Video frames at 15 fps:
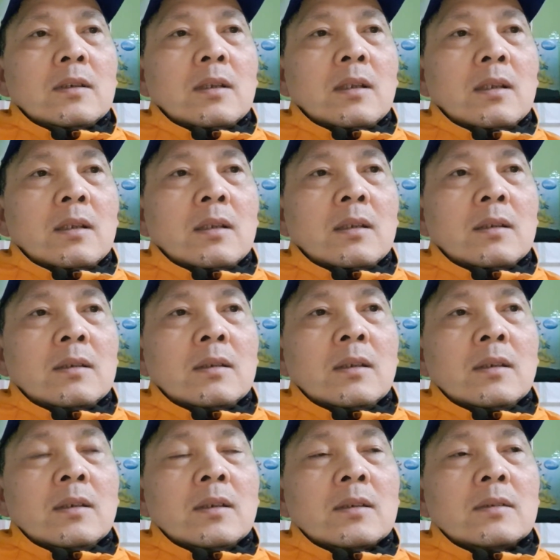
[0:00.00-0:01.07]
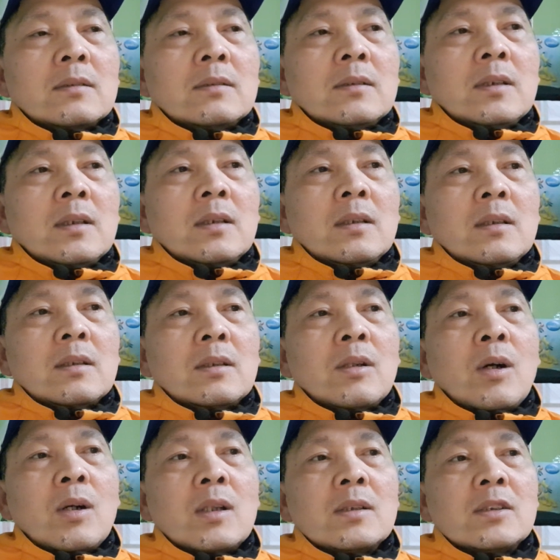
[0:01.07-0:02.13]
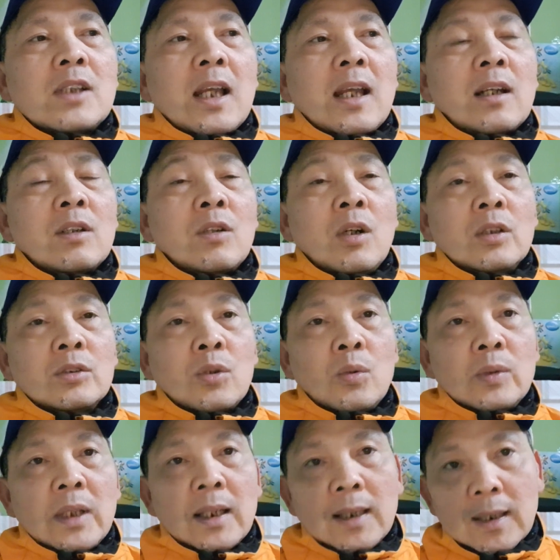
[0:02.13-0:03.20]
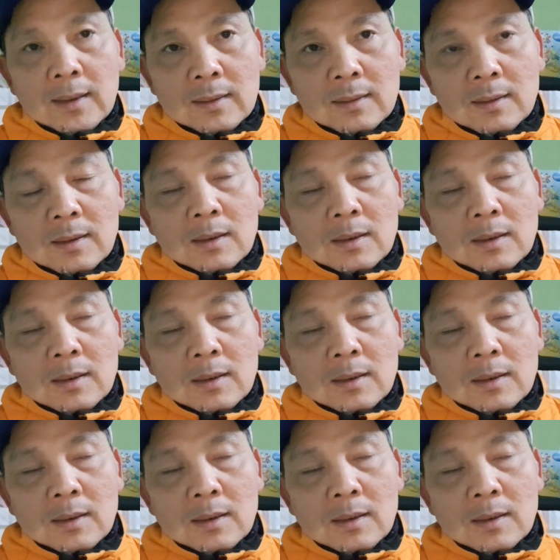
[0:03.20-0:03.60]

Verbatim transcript: uh, được uh, đón sang đoàn tụ gia đình